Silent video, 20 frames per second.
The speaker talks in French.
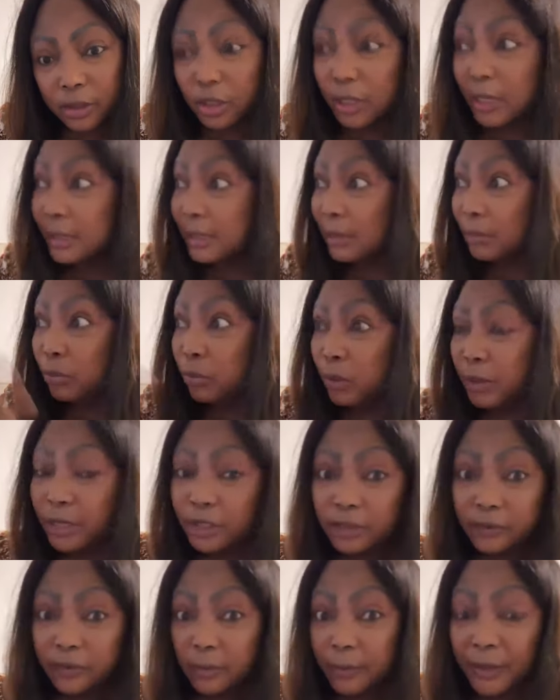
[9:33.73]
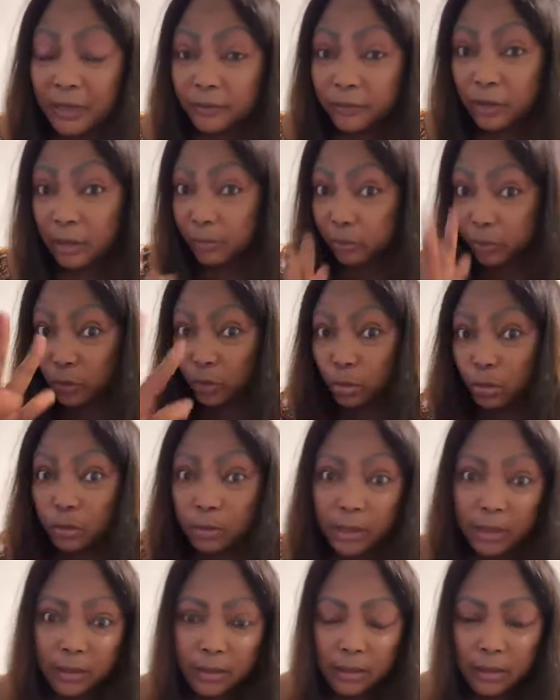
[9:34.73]
Je les ai bloqués, je ne veux pas les voir pour le
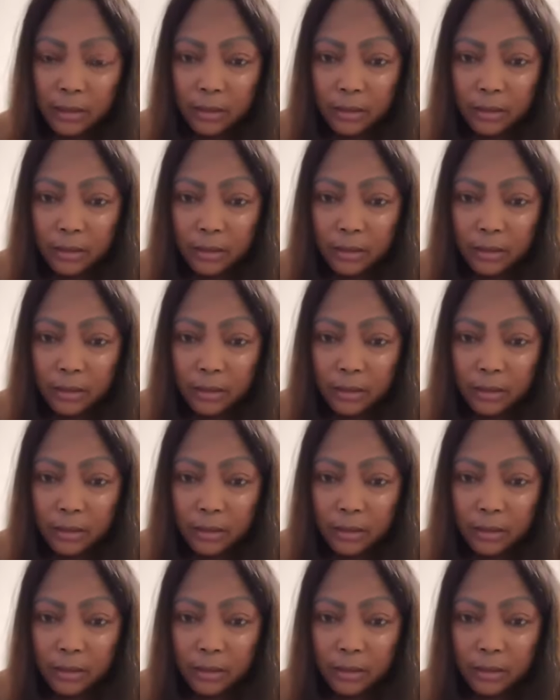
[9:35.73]
moment.